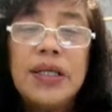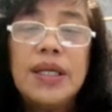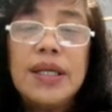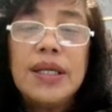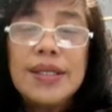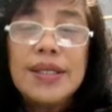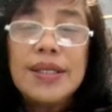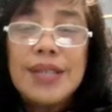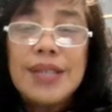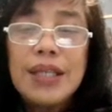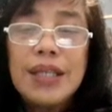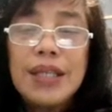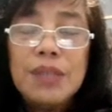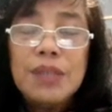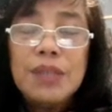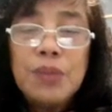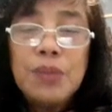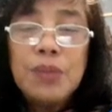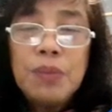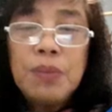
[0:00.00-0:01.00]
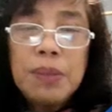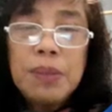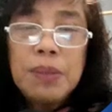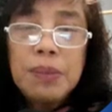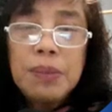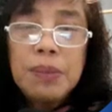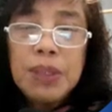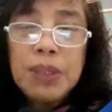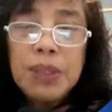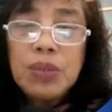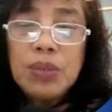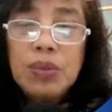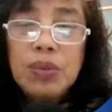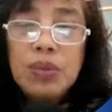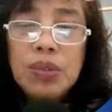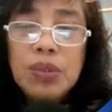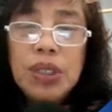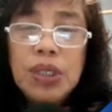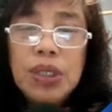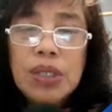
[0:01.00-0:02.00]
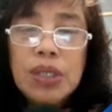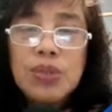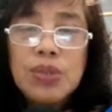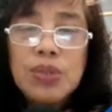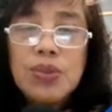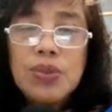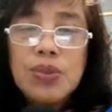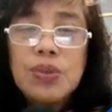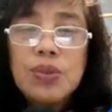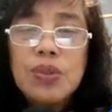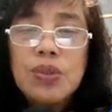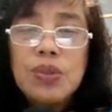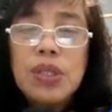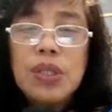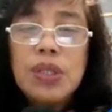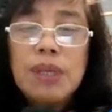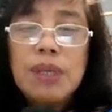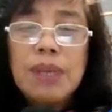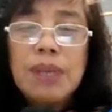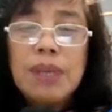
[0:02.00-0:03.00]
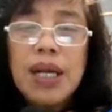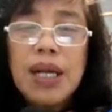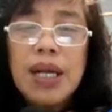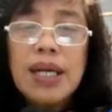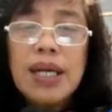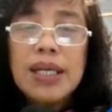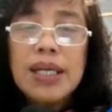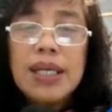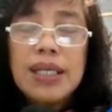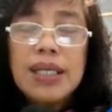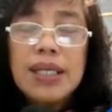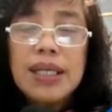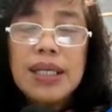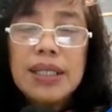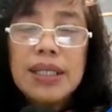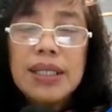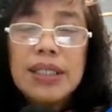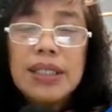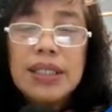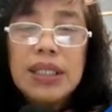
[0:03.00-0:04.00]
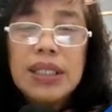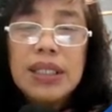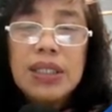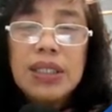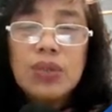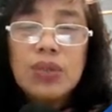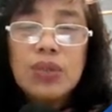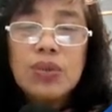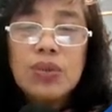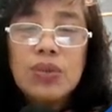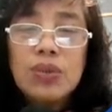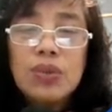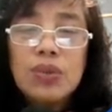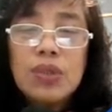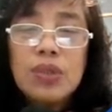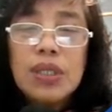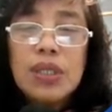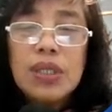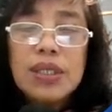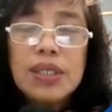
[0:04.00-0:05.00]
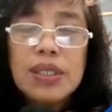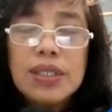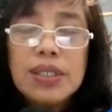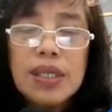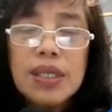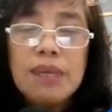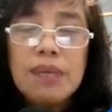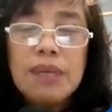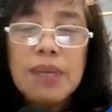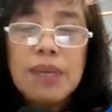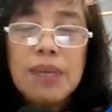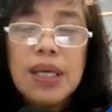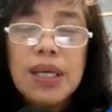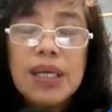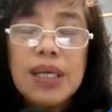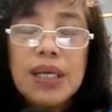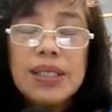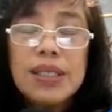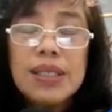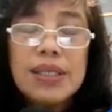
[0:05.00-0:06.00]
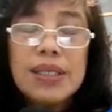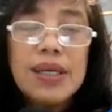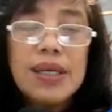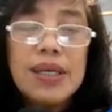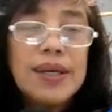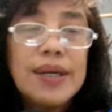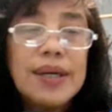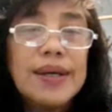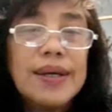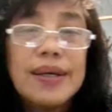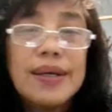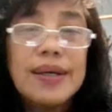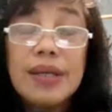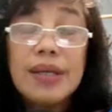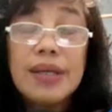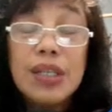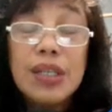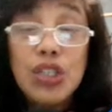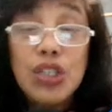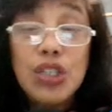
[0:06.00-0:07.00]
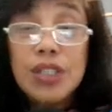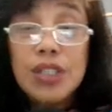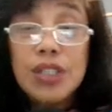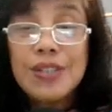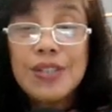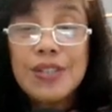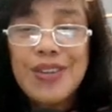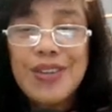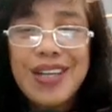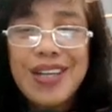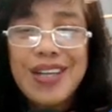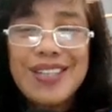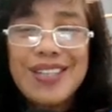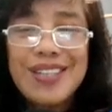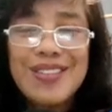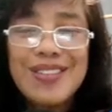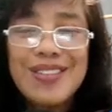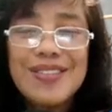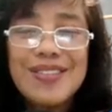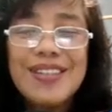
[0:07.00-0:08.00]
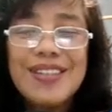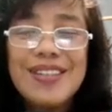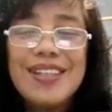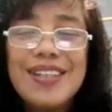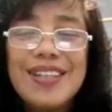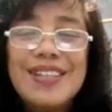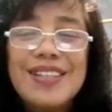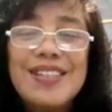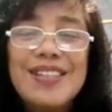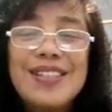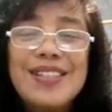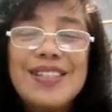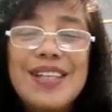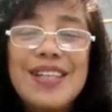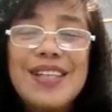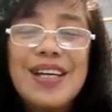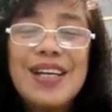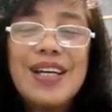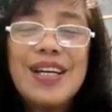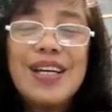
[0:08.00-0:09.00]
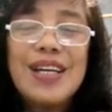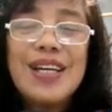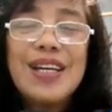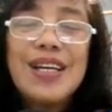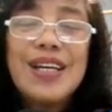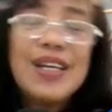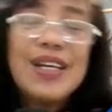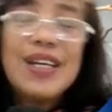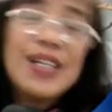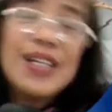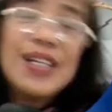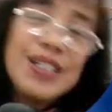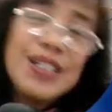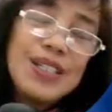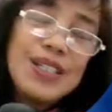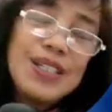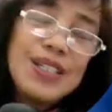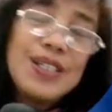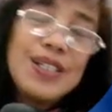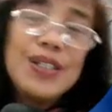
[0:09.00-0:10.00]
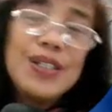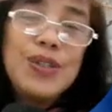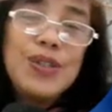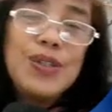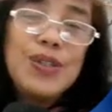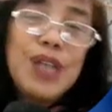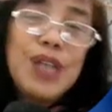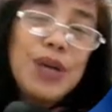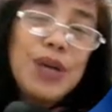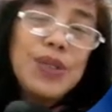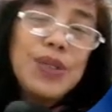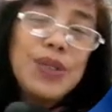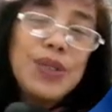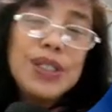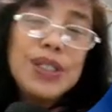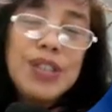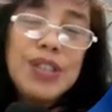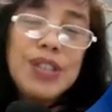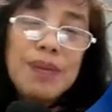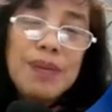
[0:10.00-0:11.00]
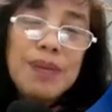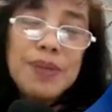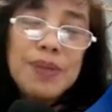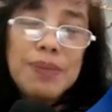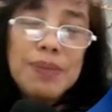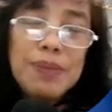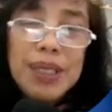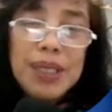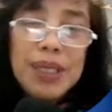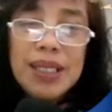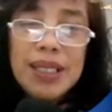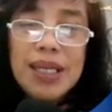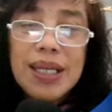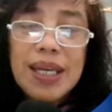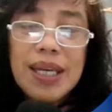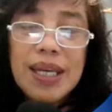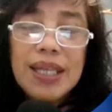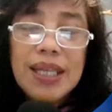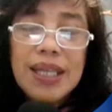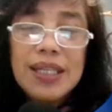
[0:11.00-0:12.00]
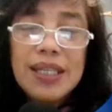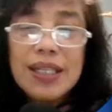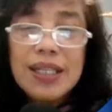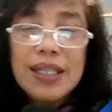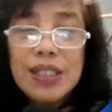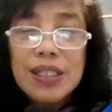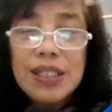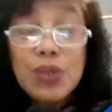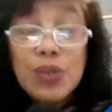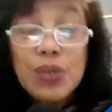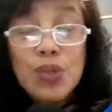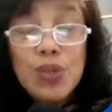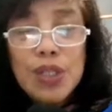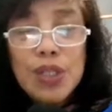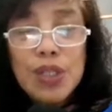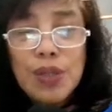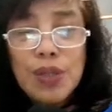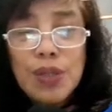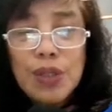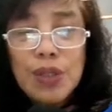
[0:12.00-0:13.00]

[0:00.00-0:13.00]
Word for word: Sa ating pong pagpapatuloy, ang susunod na pag-aaralan natin ay tungkol sa uh, kay Jesus Christ. No? Sa yung naunang chapter, pinag-aralan natin kung sino ang